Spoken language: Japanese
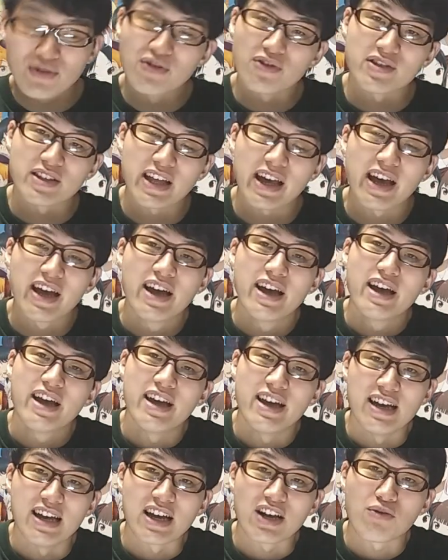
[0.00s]
本当ですね、
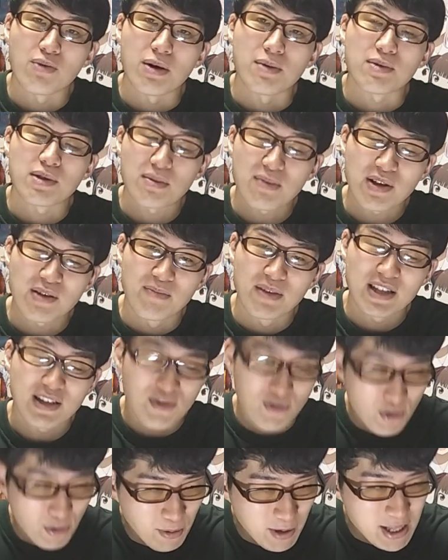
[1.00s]
えー、ここまで見て、
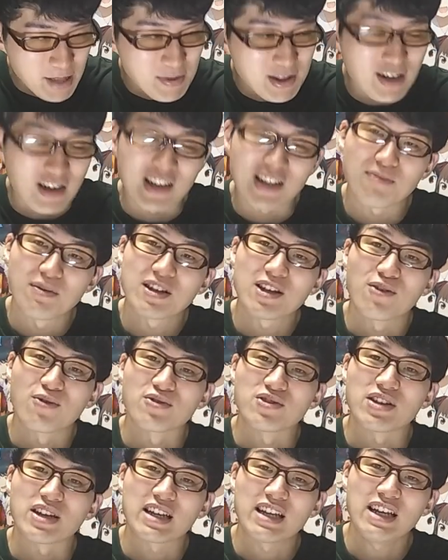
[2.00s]
ここまで見てくれて皆さん
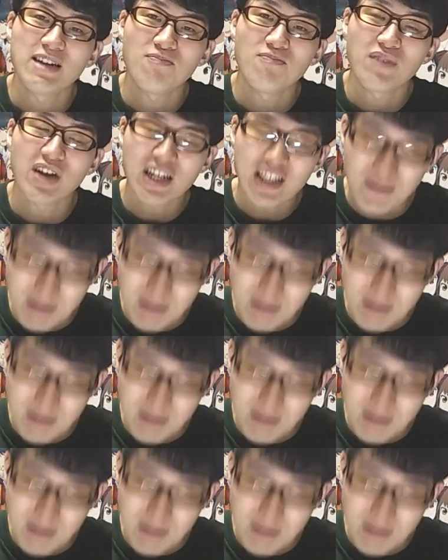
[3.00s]
ご視聴いただき、ありがとう